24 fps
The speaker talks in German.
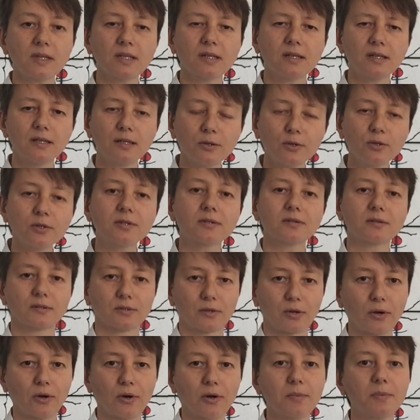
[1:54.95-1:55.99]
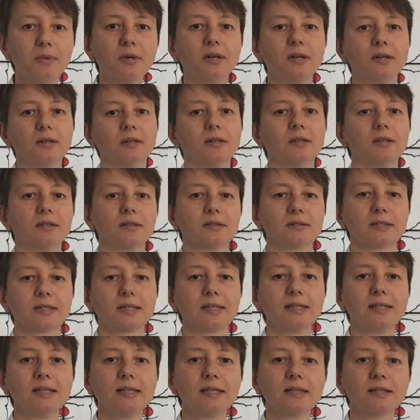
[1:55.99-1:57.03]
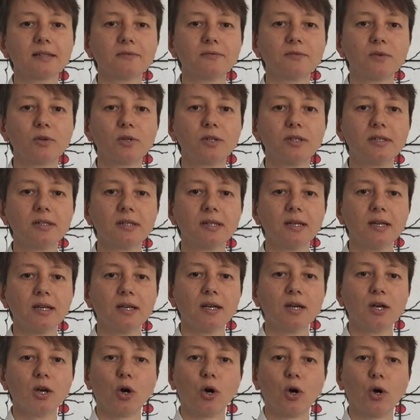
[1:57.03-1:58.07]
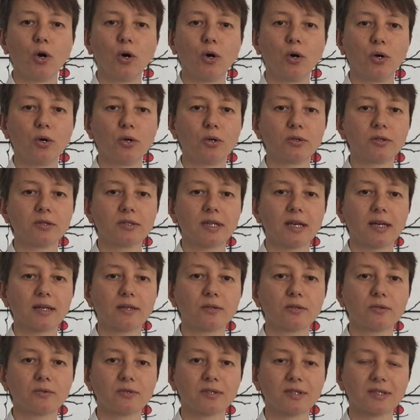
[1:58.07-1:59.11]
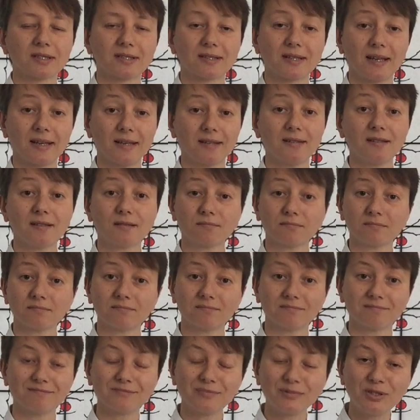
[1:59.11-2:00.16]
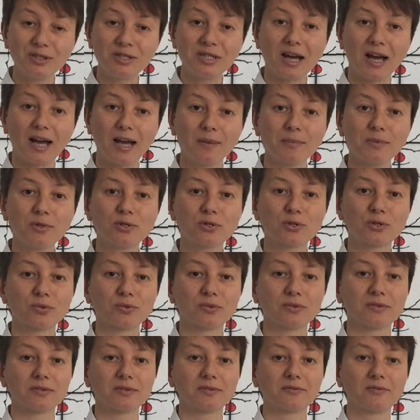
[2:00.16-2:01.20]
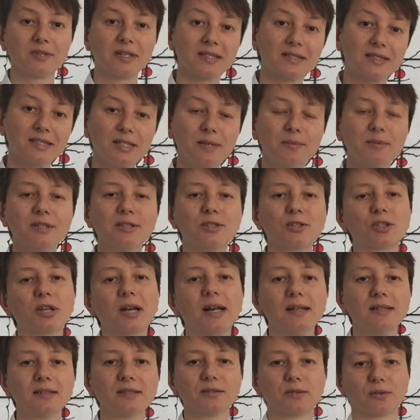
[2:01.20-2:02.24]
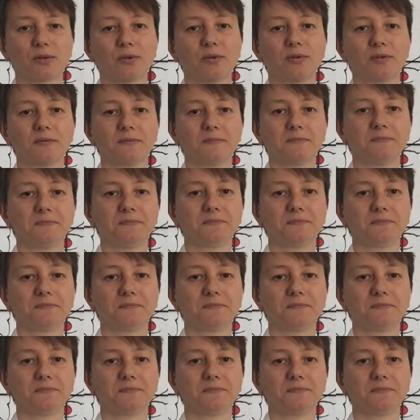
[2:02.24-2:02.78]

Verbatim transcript: gelösten Körper äh, trainieren wollen und dadurch unsere Techniken dynamisch und flexibel gestalten können.